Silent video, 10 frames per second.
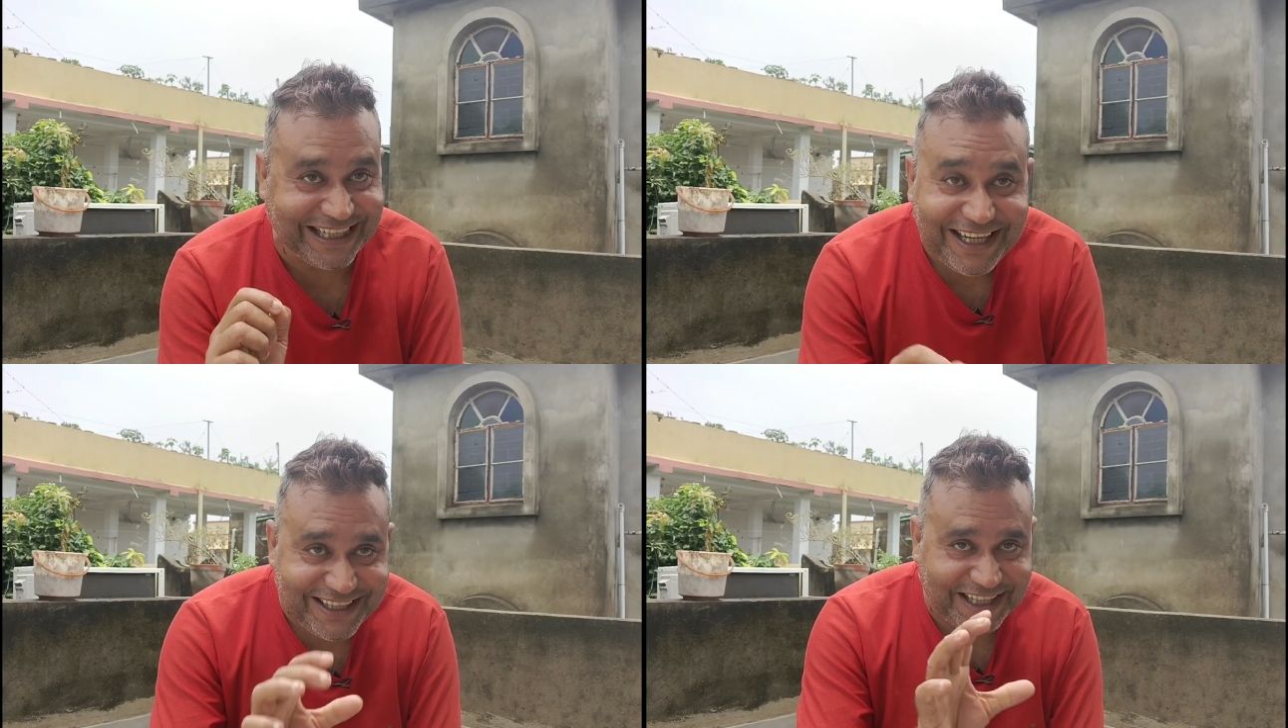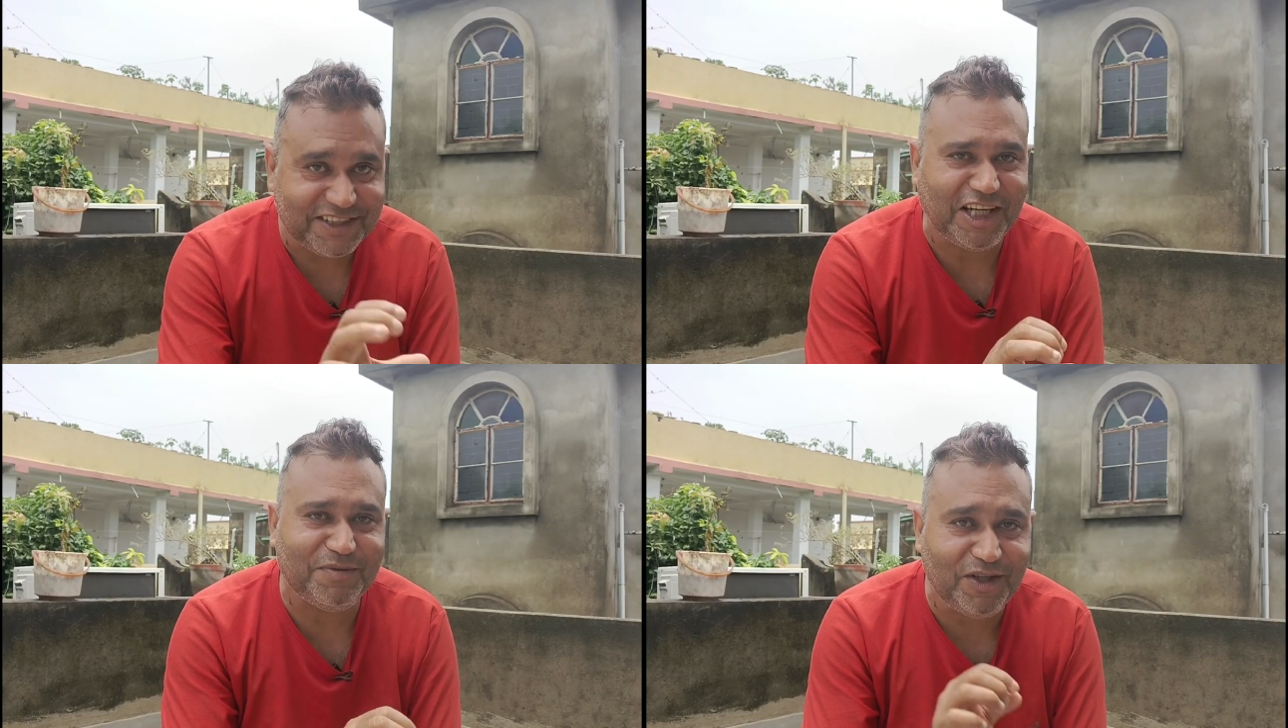কাছে তাই
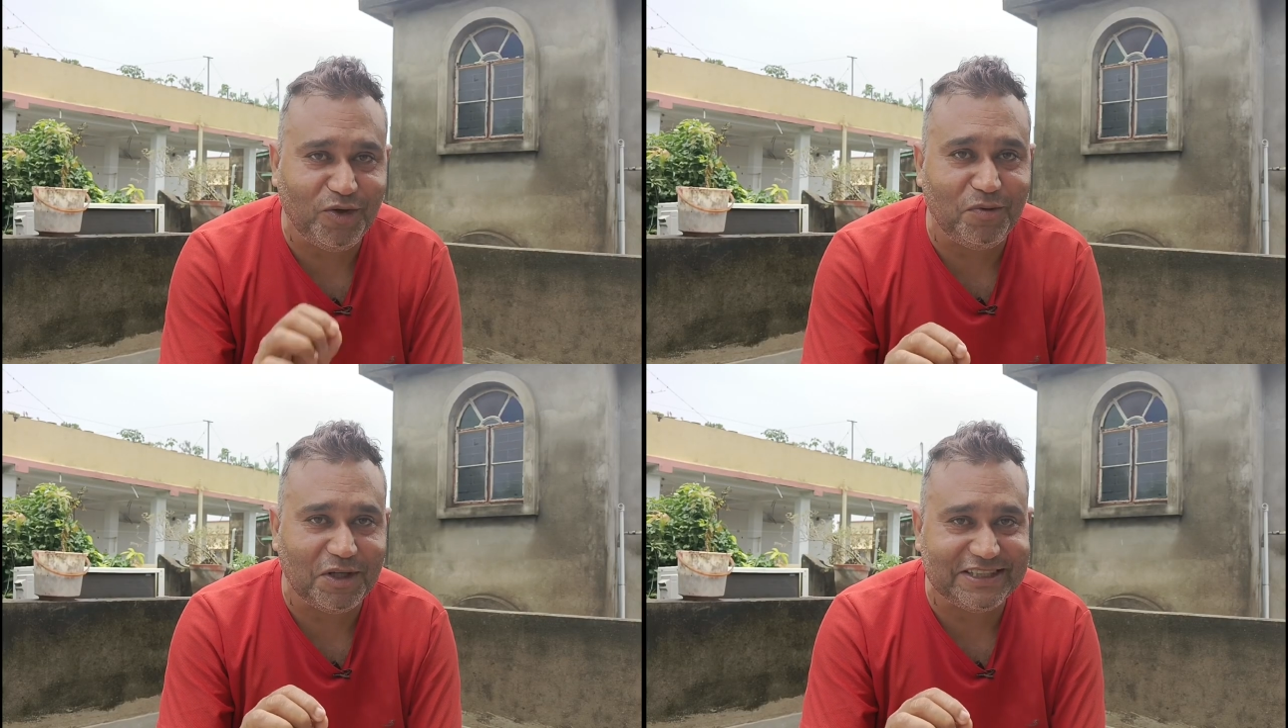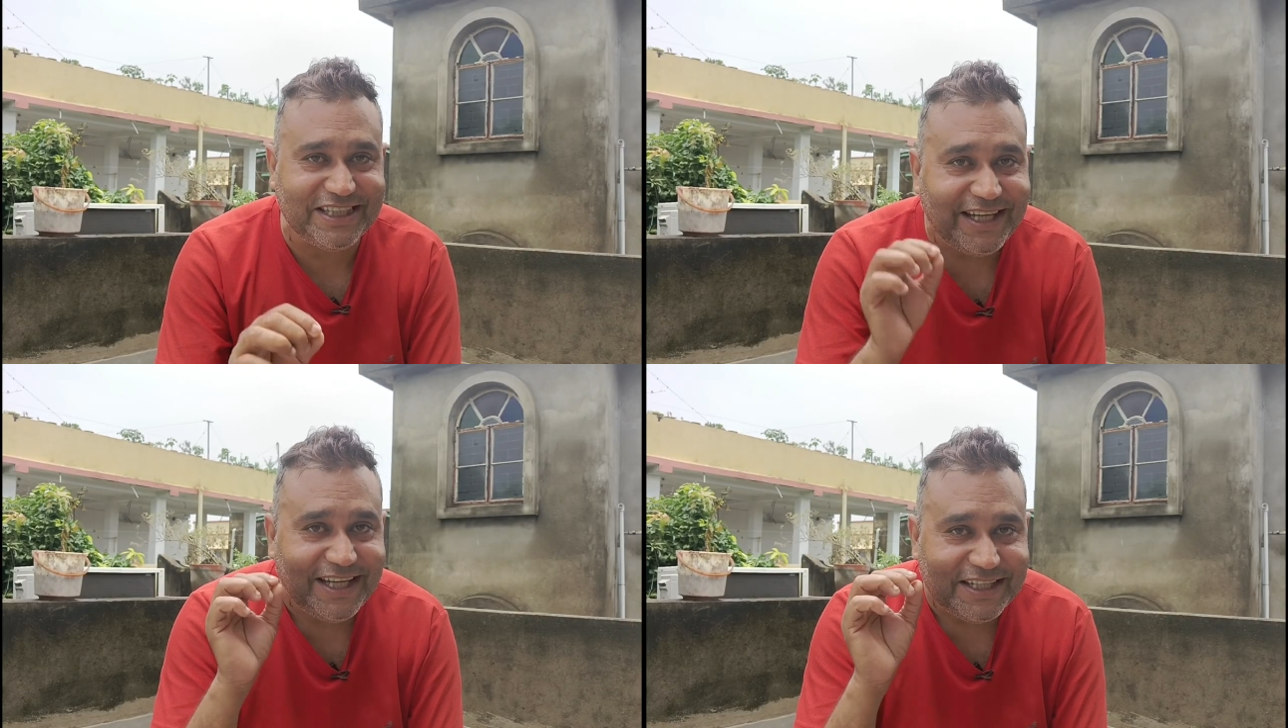সাইমন ডুল
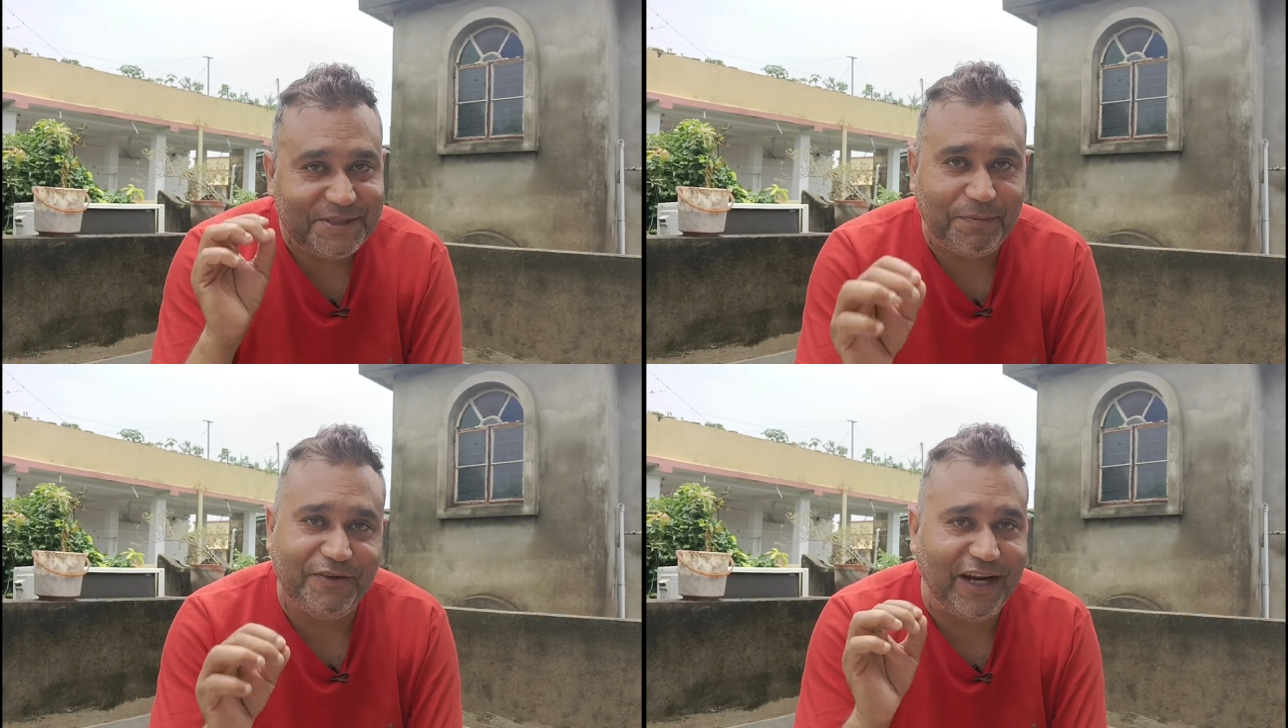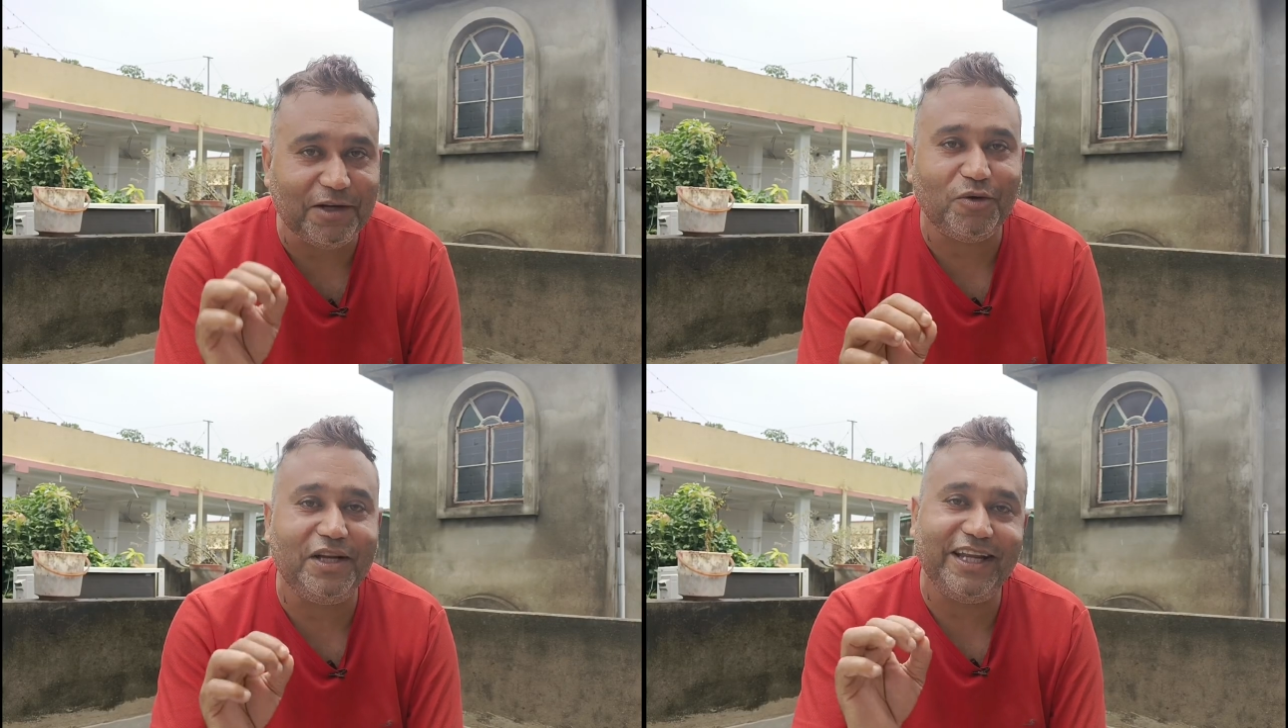বলেছে যে
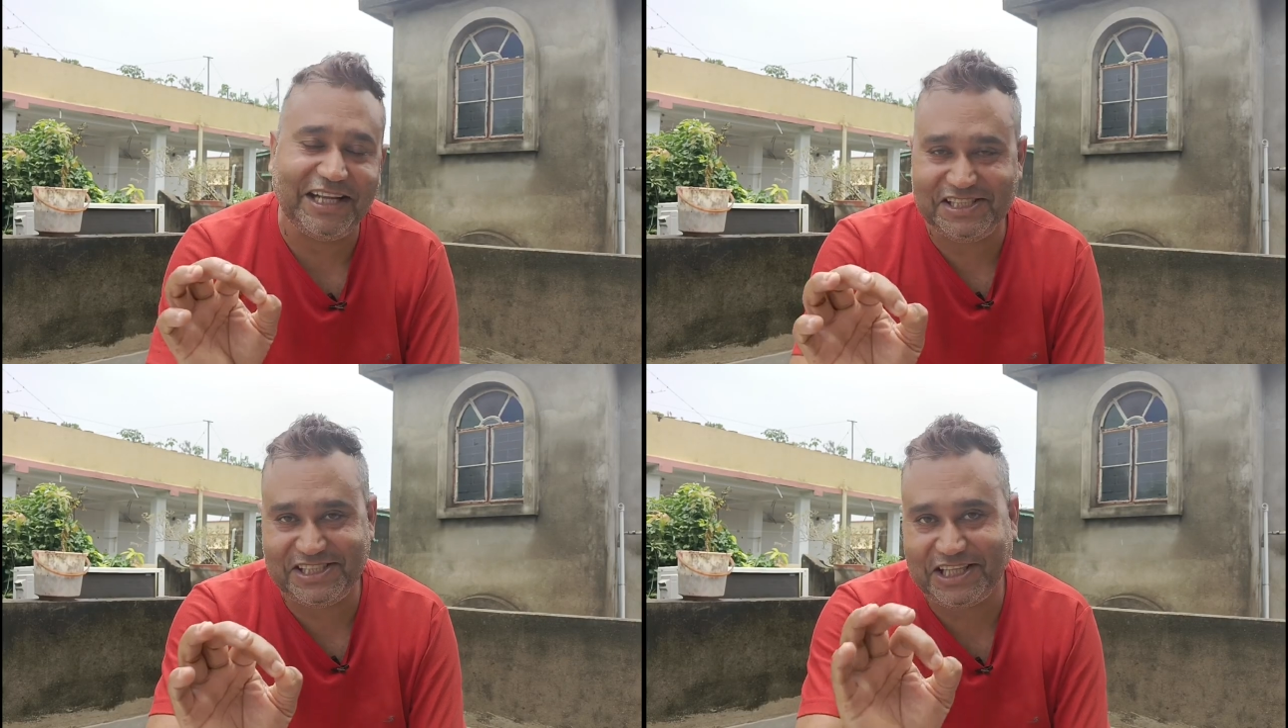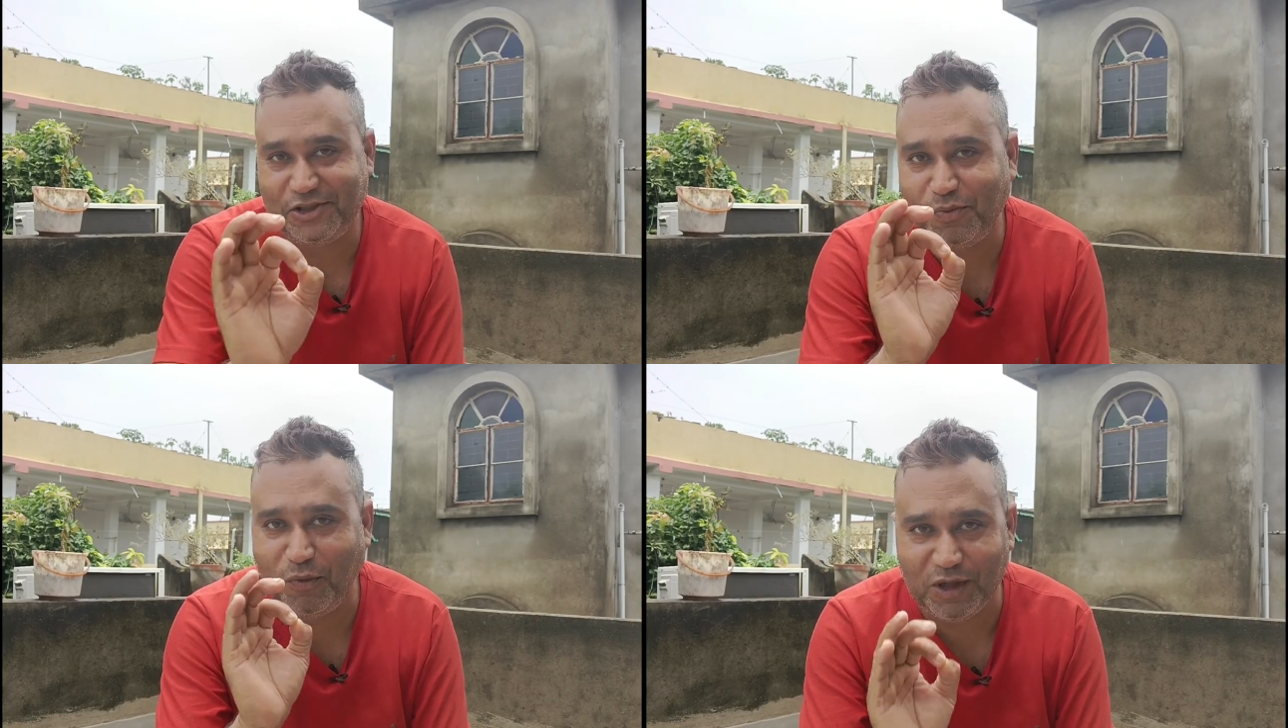বিরাট কোহলির এগেনস্টে
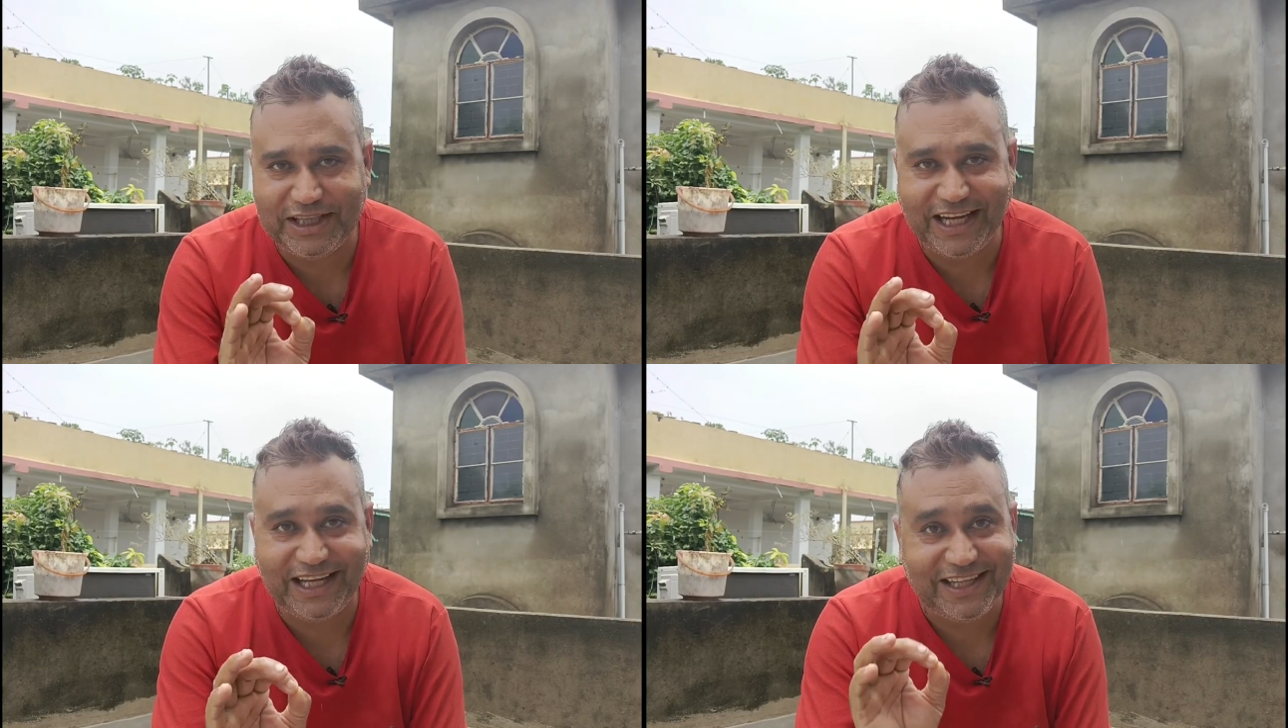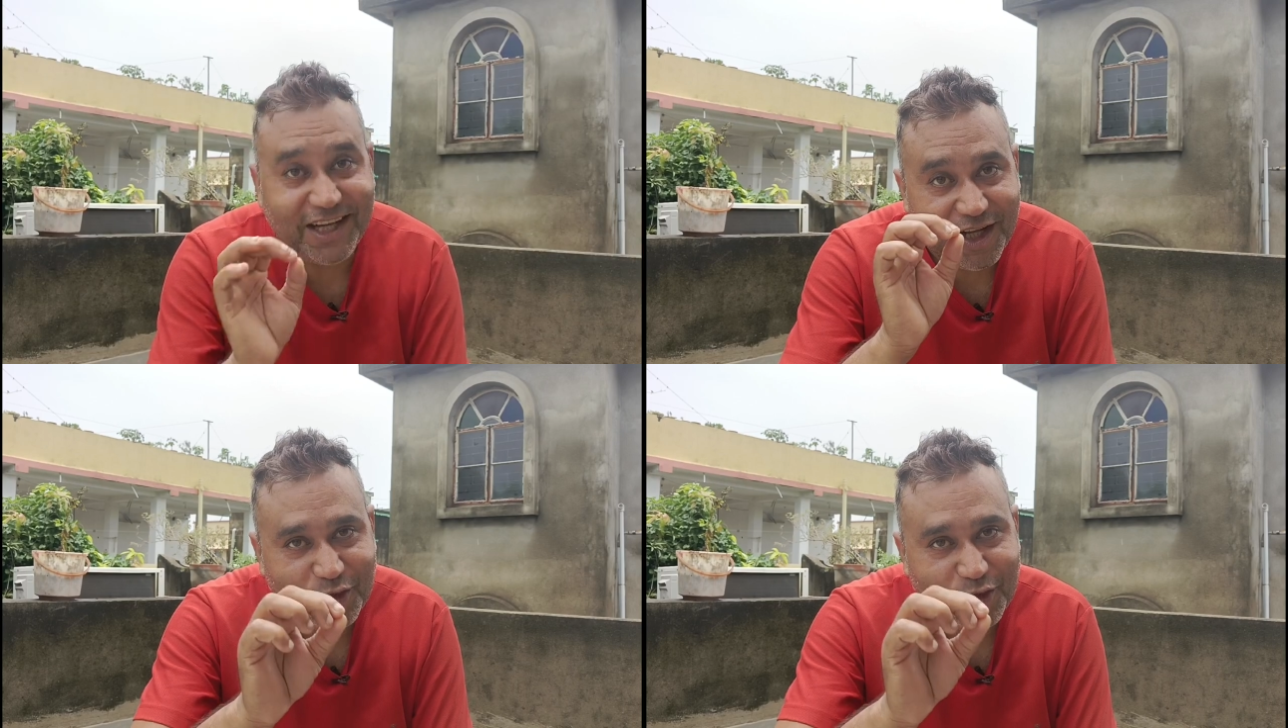কিছু বলতে গেলে